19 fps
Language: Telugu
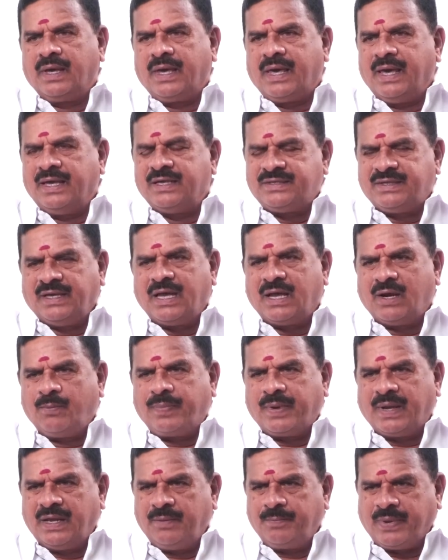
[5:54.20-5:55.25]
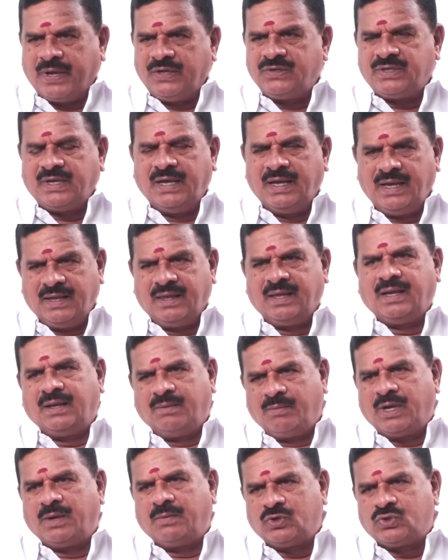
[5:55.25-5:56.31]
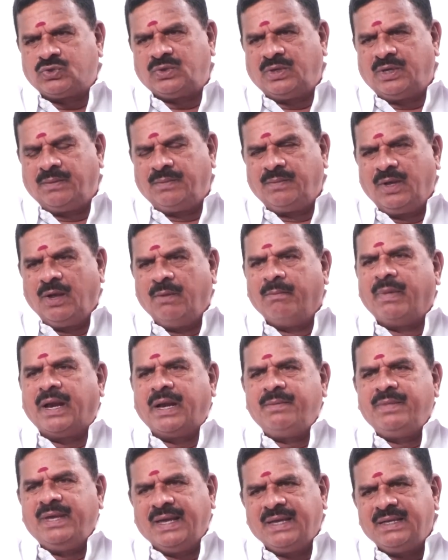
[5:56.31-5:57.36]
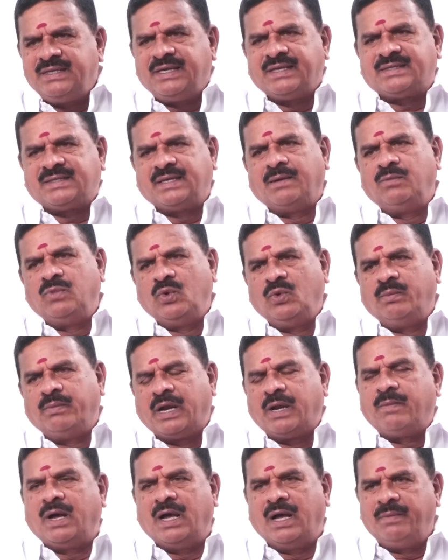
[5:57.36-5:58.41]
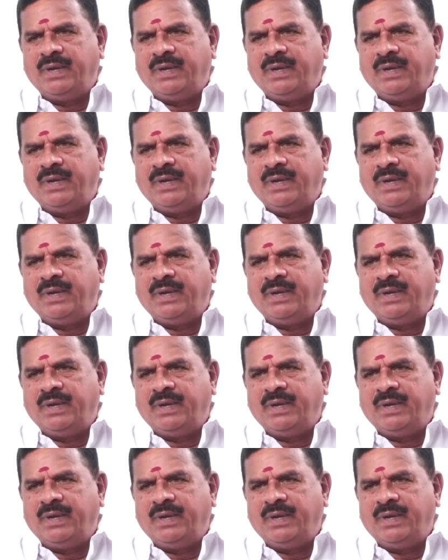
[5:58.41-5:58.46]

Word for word: కేసీఆర్ పని పని చేయలేదు మనం వస్తున్నాం మనం ఏం చేస్తాము మనం